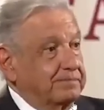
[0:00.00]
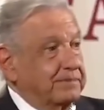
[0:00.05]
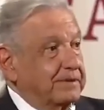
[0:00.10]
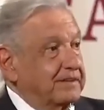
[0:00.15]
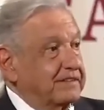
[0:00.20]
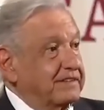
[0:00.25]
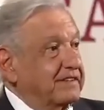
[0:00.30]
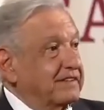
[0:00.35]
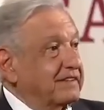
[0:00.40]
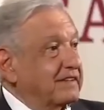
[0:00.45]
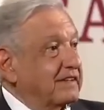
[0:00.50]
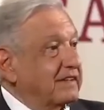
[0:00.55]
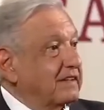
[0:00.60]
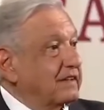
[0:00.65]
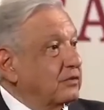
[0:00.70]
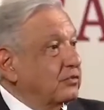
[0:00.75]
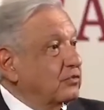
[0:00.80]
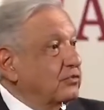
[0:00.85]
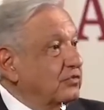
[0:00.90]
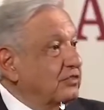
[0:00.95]
presenta
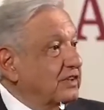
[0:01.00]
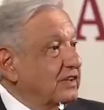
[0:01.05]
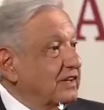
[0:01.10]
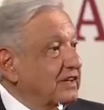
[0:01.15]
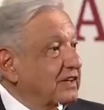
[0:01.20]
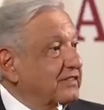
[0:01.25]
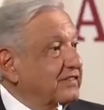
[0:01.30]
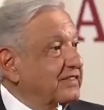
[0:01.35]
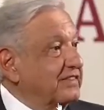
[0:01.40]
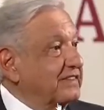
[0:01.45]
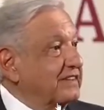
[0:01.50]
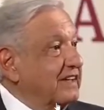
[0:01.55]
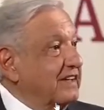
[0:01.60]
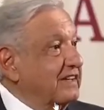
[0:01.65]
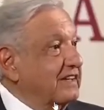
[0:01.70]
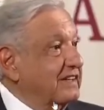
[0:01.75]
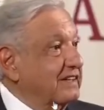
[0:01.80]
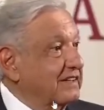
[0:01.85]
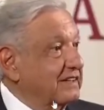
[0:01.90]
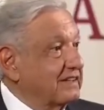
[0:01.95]
denuncia a la
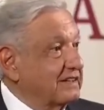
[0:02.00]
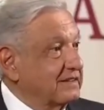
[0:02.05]
Fiscalía.